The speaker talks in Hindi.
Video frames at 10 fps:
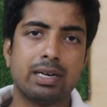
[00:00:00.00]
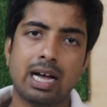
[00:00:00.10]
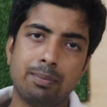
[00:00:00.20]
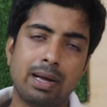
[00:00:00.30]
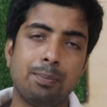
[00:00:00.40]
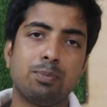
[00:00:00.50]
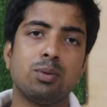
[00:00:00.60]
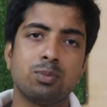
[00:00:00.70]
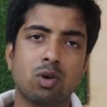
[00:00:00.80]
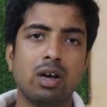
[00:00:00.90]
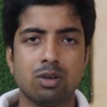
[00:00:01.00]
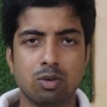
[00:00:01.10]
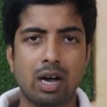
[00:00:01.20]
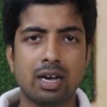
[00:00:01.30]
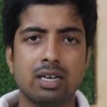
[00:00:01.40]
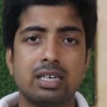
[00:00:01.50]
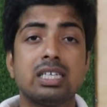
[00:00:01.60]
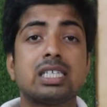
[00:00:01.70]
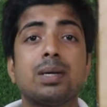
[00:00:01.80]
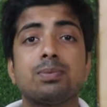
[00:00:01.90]
पे नाम है पोम टॉय अनुराग
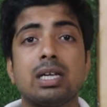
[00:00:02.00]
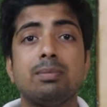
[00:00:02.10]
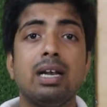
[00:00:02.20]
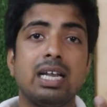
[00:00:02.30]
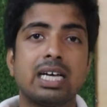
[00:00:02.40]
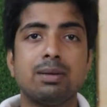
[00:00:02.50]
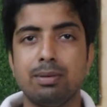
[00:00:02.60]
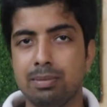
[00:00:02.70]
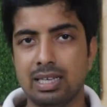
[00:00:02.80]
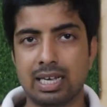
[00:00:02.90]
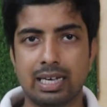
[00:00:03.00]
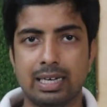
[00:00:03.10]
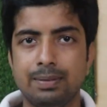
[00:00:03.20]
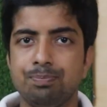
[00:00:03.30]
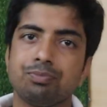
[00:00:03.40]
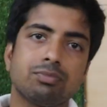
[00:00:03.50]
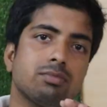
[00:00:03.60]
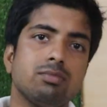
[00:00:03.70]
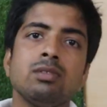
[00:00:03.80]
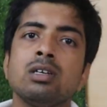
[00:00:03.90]
डिस्क्रिप्शन में लिंक भी मिल जाएगा
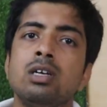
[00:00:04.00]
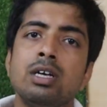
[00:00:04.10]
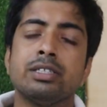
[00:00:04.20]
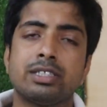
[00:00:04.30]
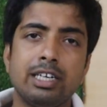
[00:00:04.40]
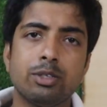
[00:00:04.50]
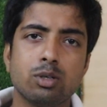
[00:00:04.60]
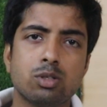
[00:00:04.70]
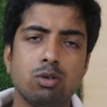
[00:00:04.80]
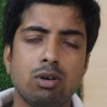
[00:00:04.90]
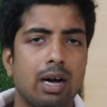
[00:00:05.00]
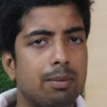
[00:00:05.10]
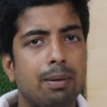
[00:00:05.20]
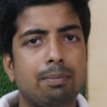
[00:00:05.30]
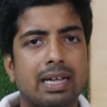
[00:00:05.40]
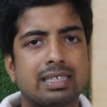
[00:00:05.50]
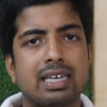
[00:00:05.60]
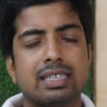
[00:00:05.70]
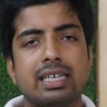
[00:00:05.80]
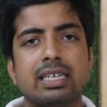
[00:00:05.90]
चलिए दोस्तों अब हम बात
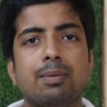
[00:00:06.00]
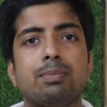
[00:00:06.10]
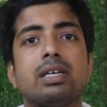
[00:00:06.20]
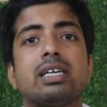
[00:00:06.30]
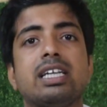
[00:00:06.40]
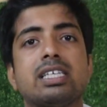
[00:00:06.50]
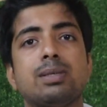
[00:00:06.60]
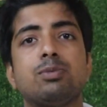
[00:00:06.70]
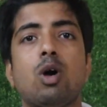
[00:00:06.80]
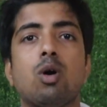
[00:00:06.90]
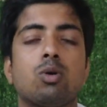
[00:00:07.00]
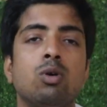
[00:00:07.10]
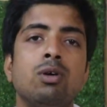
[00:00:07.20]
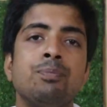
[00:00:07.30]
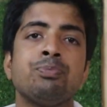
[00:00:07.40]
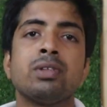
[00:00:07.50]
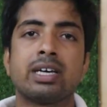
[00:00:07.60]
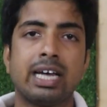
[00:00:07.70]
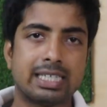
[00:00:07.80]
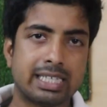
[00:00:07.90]
करते हैं कि अपने एग्रेसिव डॉग को
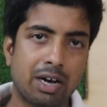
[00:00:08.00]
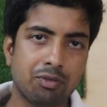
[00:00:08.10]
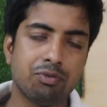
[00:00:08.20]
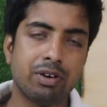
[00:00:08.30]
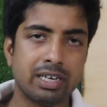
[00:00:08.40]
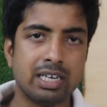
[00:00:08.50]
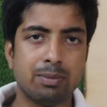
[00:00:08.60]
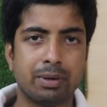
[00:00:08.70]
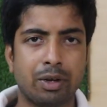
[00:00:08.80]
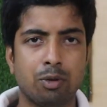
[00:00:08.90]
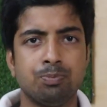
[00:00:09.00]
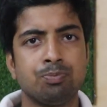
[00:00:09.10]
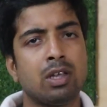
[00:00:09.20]
कैसे आप फ्रेंडली बनाओ